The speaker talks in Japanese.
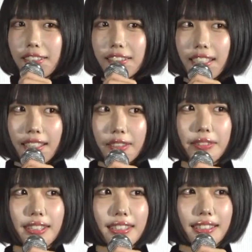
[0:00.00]
あ
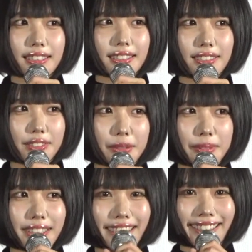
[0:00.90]
みたいなしんど
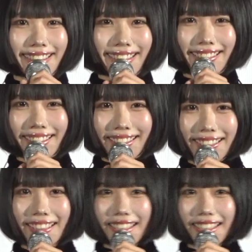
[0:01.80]
みたいになって、